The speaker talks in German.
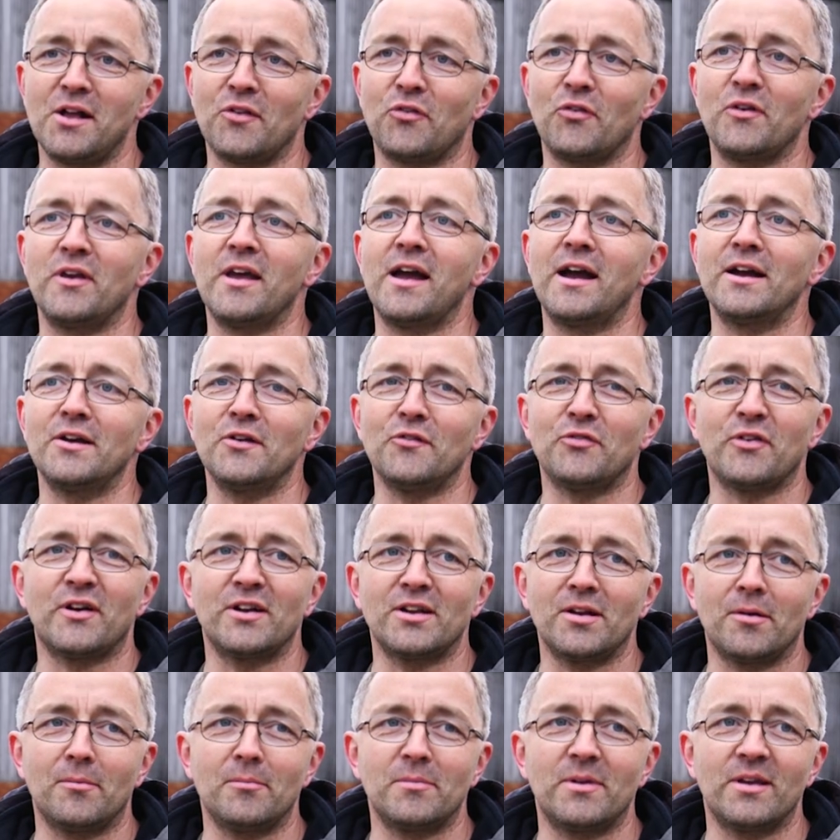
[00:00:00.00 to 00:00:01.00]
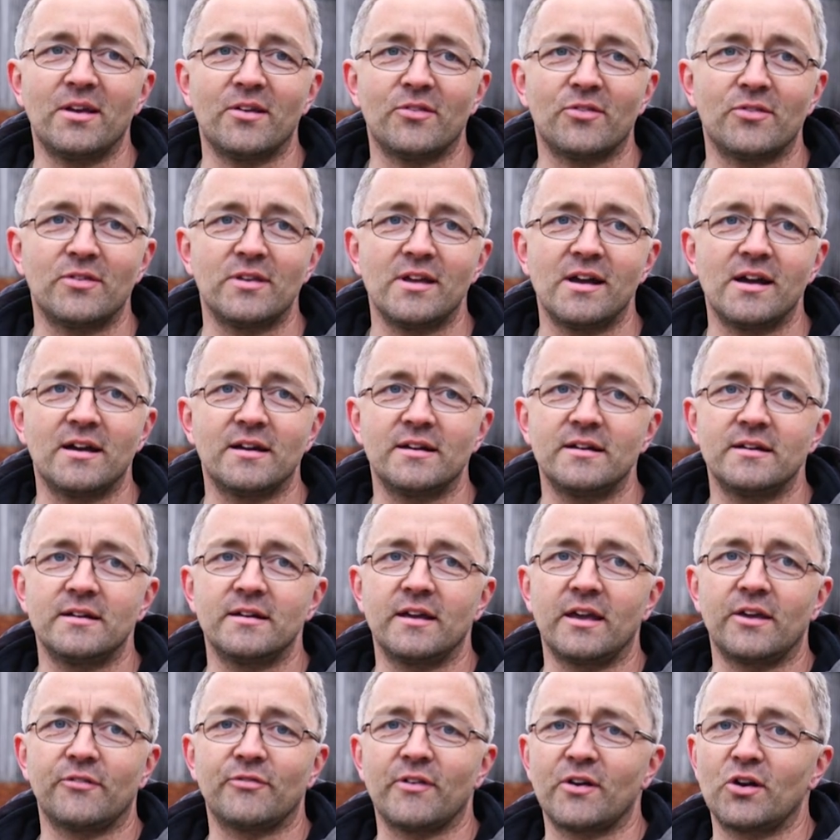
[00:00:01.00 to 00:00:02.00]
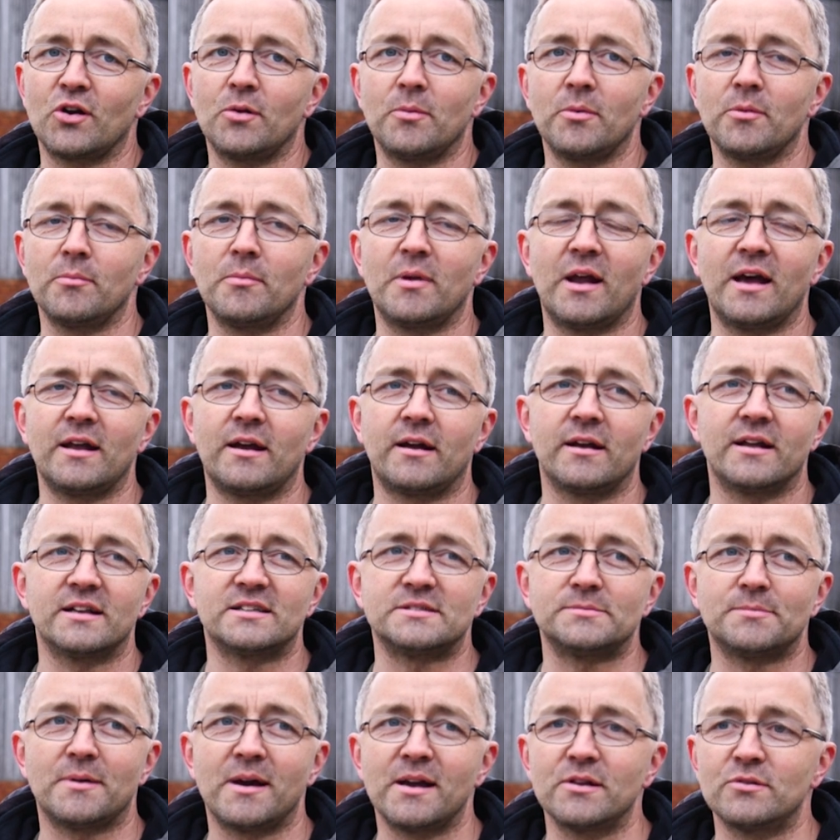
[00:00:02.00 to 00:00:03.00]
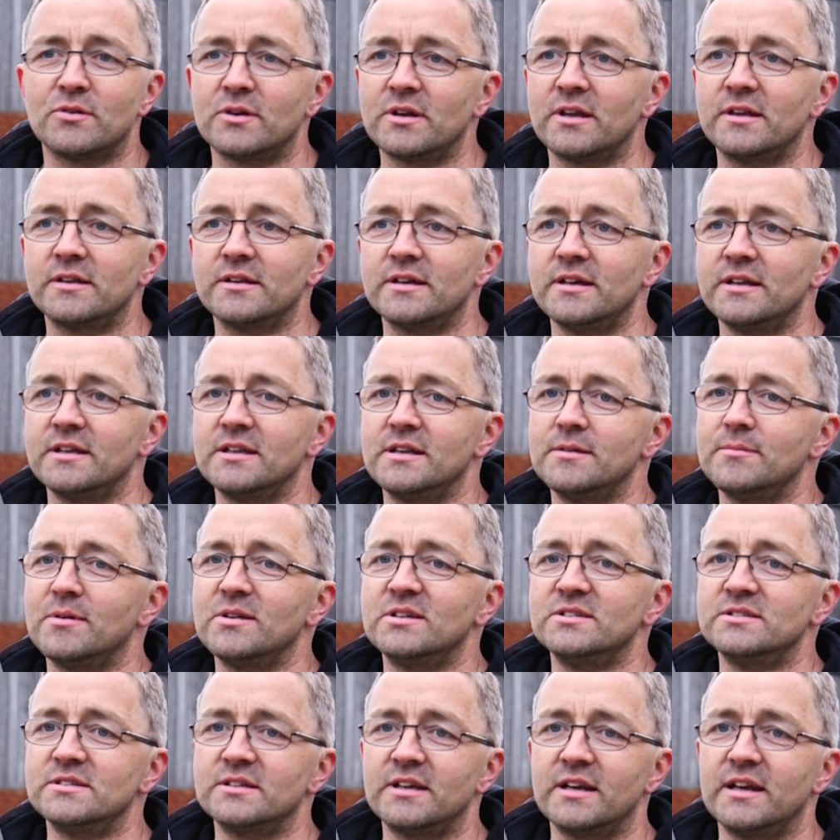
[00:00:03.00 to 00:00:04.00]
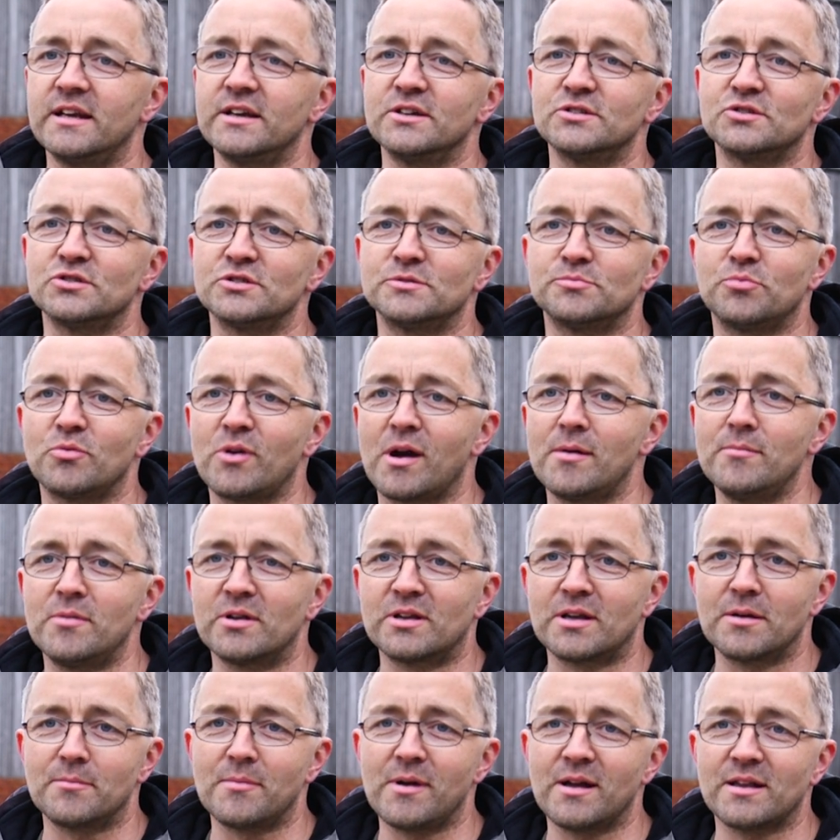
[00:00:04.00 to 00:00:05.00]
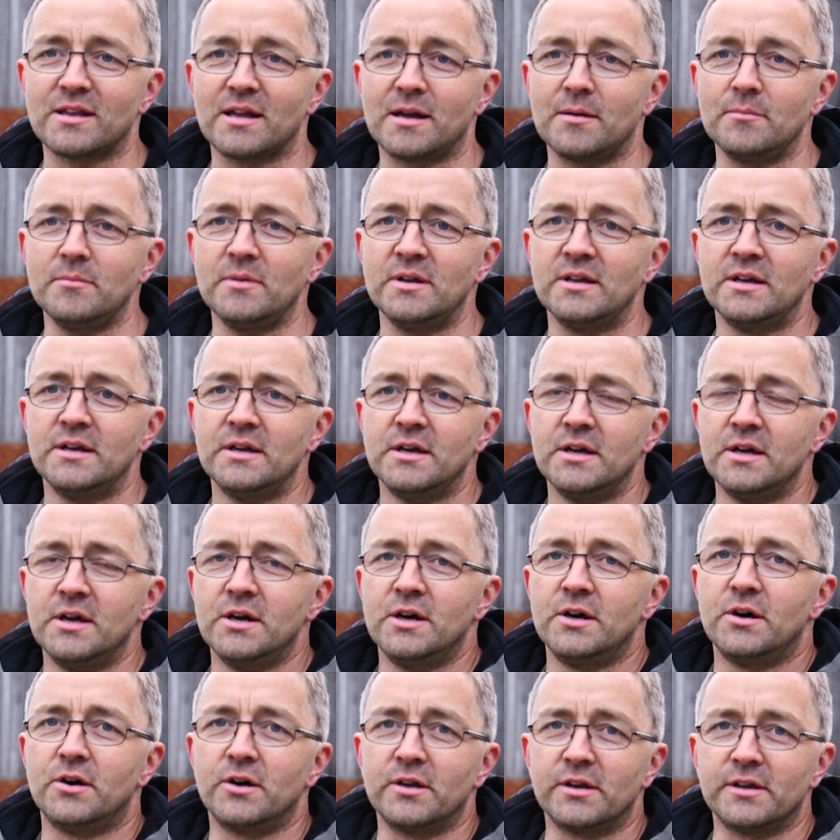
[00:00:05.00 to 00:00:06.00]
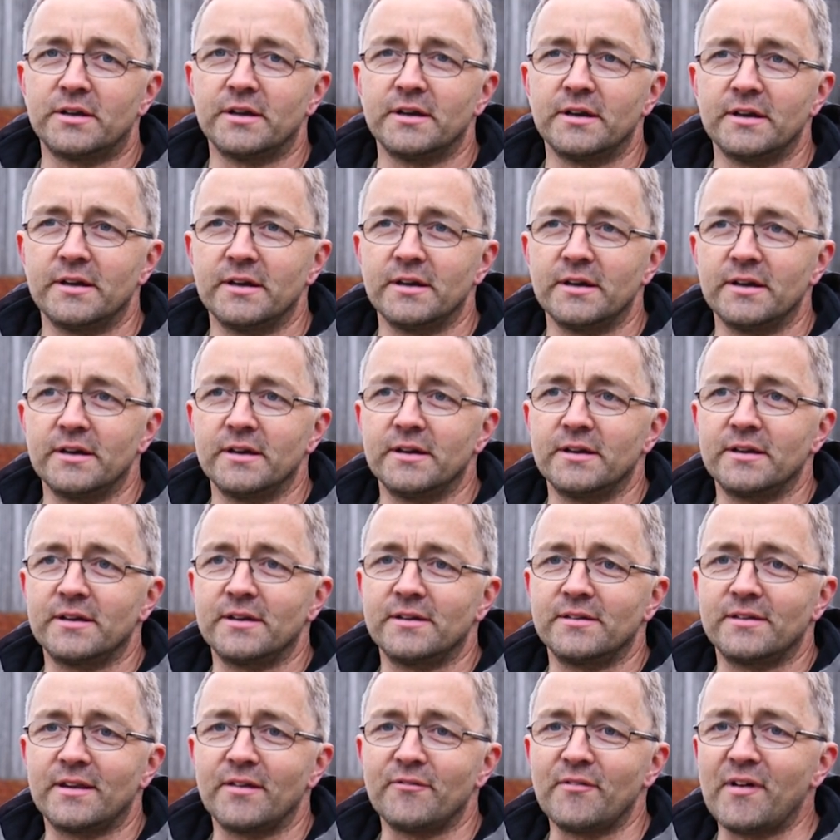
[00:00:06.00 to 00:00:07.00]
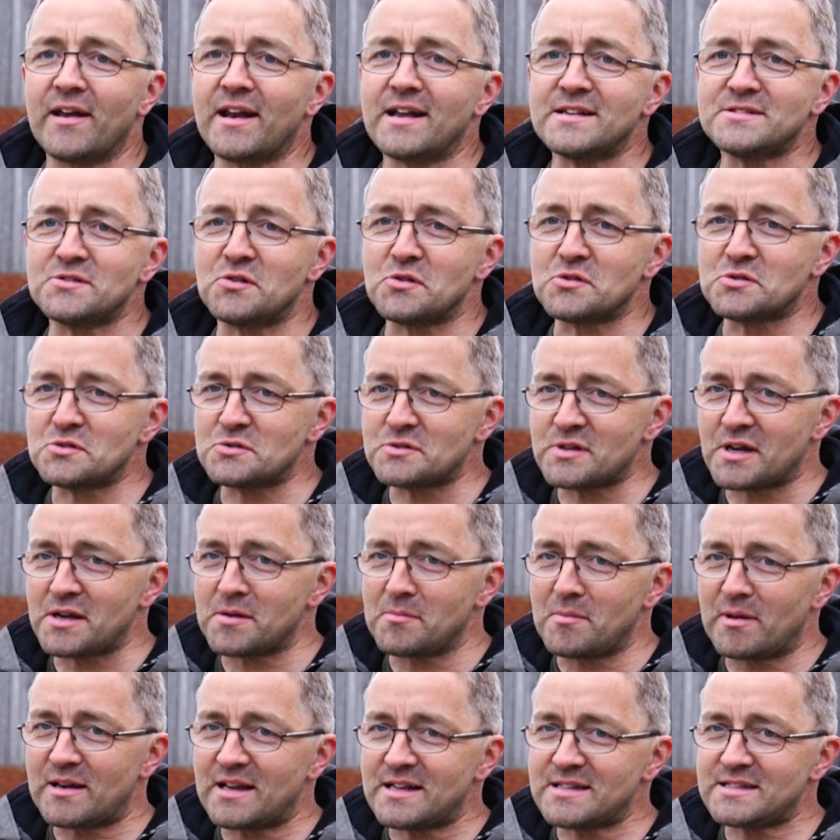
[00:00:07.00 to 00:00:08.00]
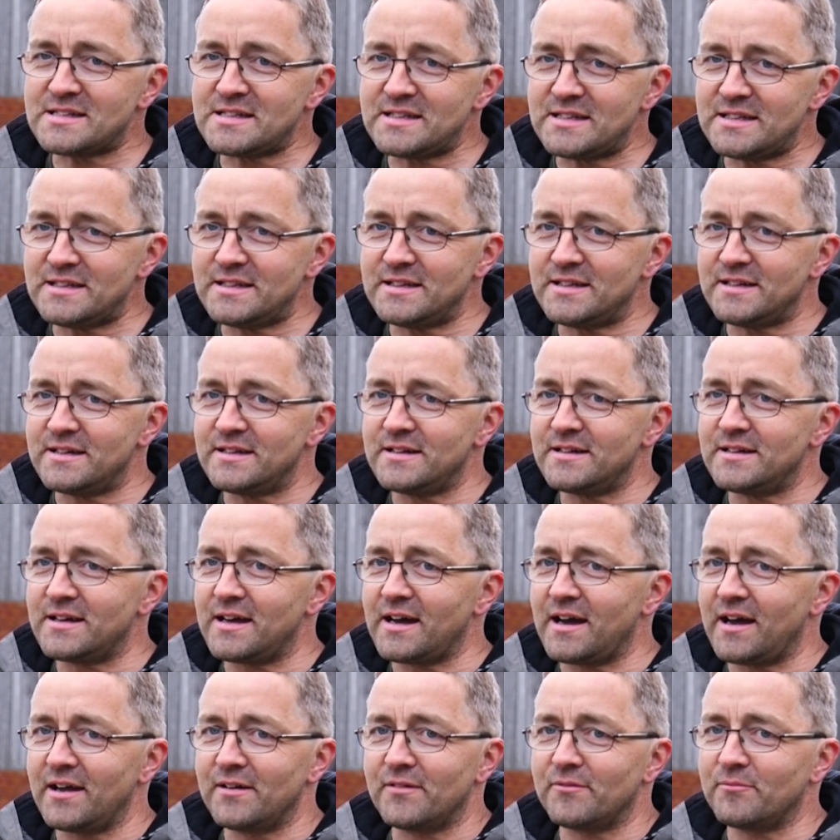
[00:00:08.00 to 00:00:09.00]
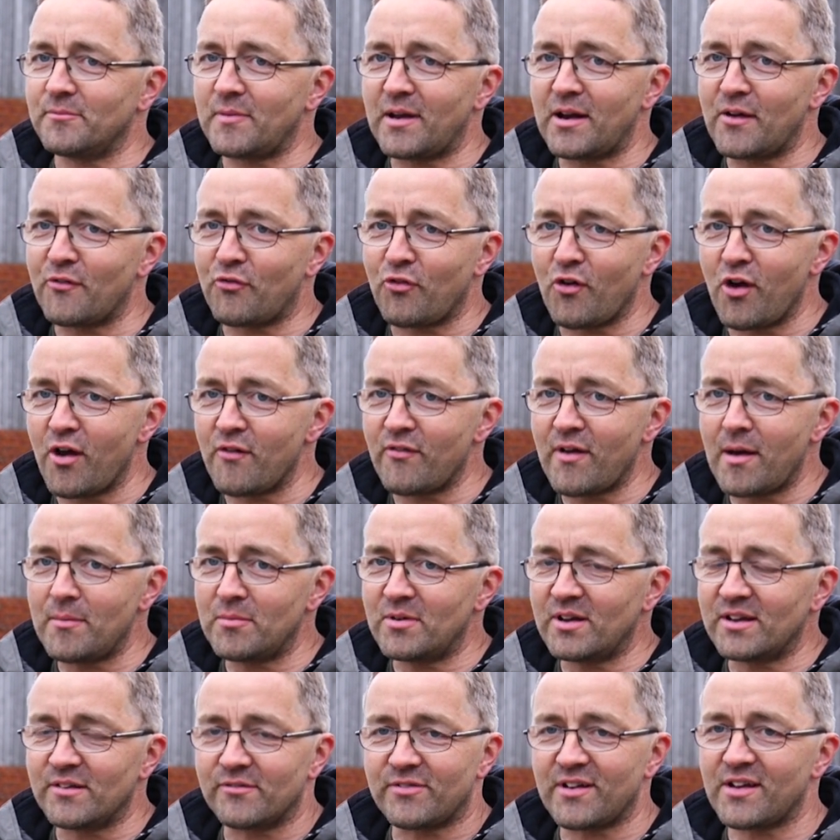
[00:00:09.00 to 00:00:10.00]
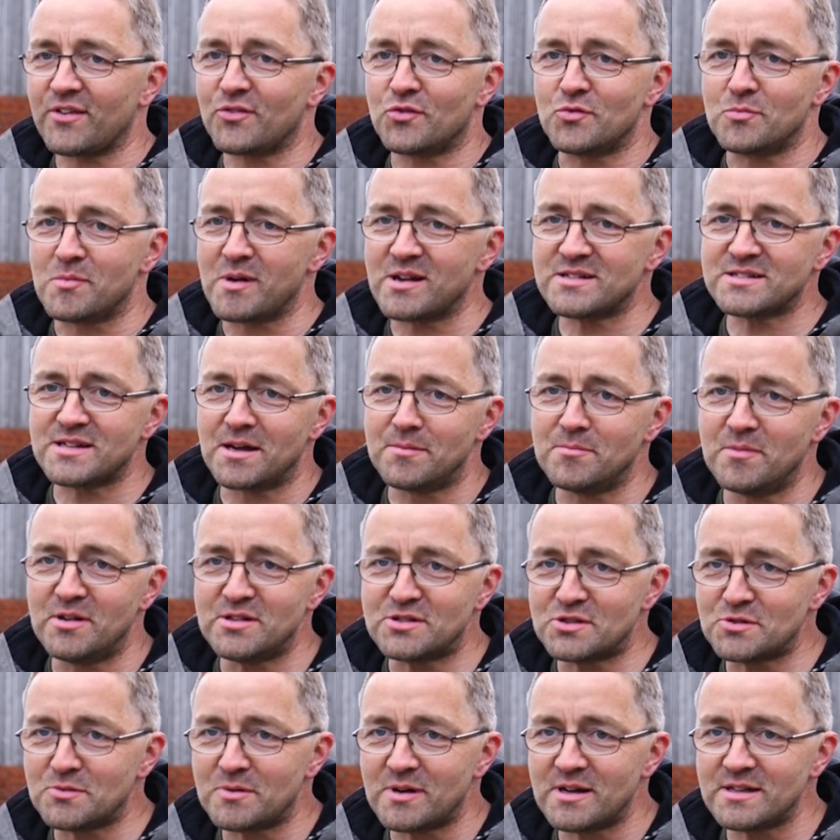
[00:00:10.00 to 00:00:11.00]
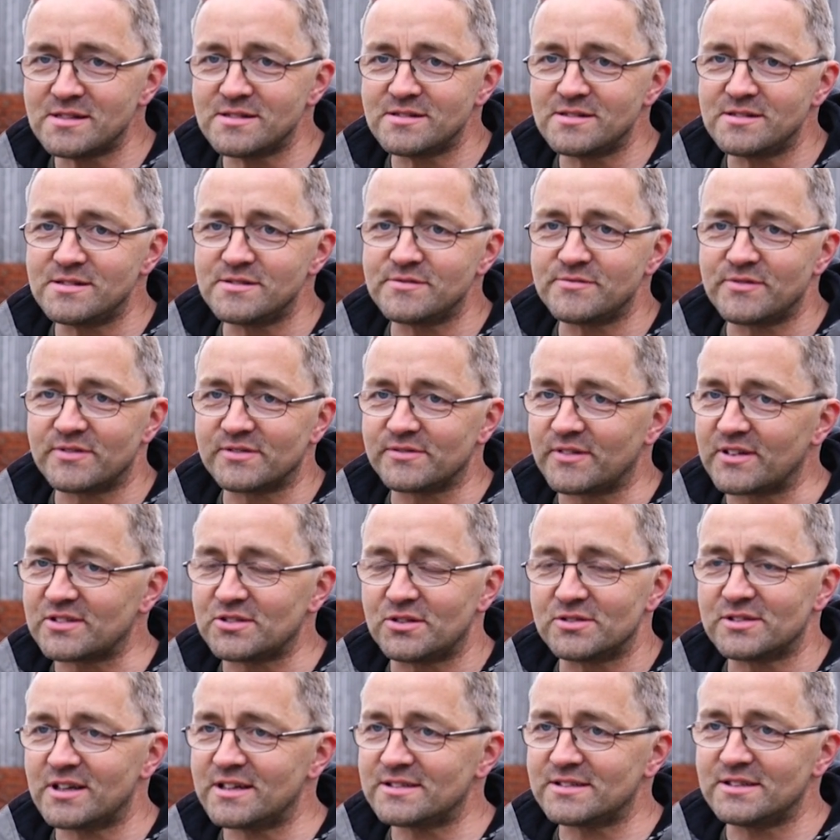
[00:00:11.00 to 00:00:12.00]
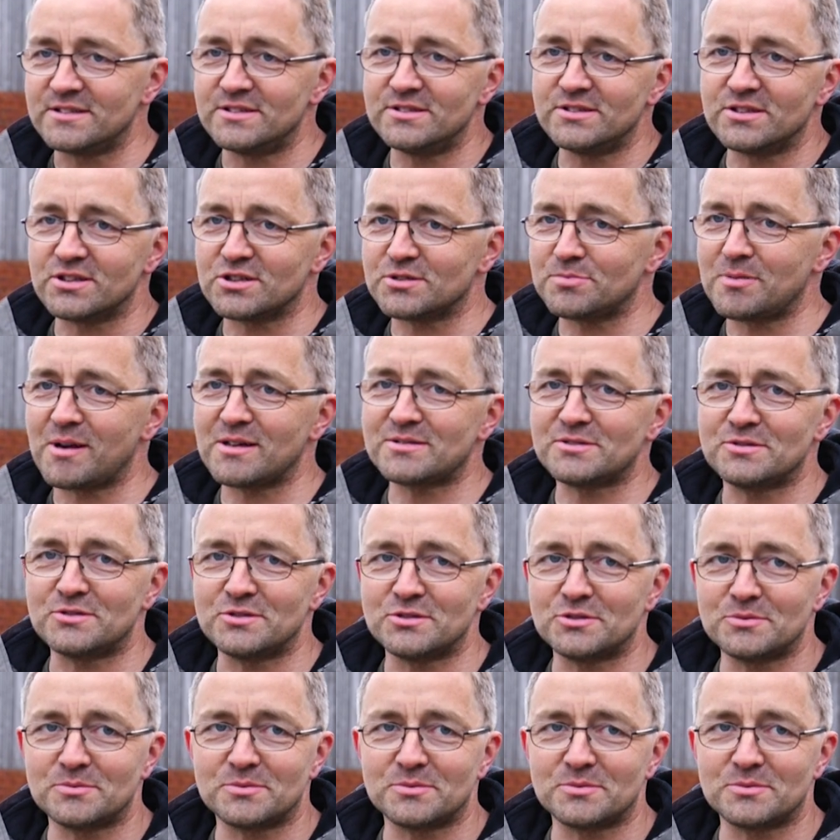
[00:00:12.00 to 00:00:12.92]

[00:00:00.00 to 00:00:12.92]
als wir hier angefangen haben, die ersten Jahre, ich war, glaube ich, mit einer der zweiten oder die dritten, die bei diesem Gelegeschutzprogramm mitgemacht haben. Und äh, dann war das auch so, sag ich mal, dass die äh, an, bei der Feuerwehr haben die gesagt, was, du machst da mit sowas? Äh, was soll das denn, dieser Schwachsinn und